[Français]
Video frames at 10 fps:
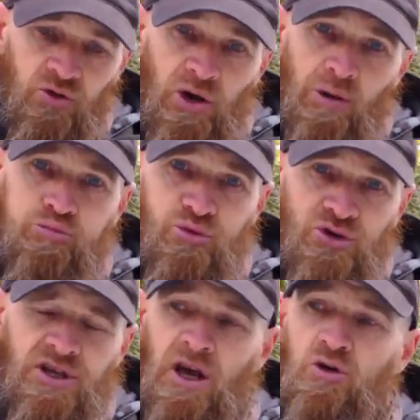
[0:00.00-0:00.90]
de la
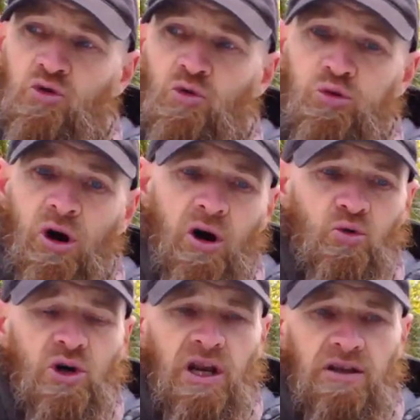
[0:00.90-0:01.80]
poussière de bois
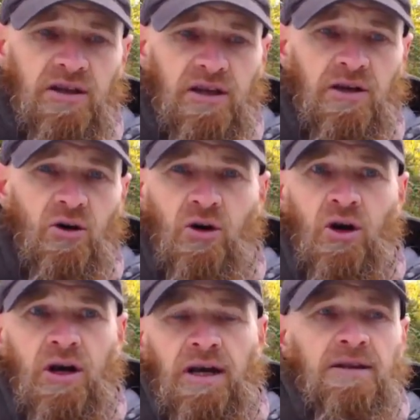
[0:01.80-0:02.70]
ou gratter euh,
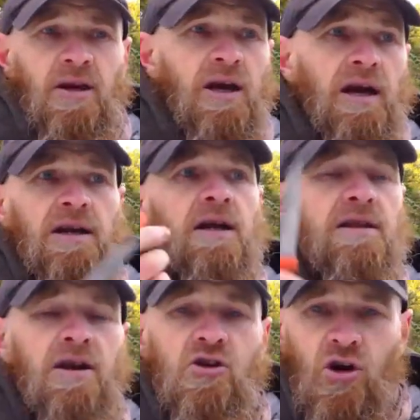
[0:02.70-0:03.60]

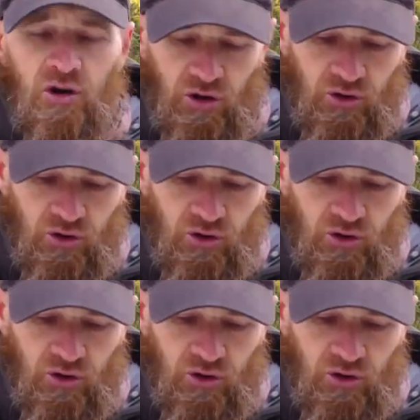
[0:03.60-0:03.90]
l'intérieur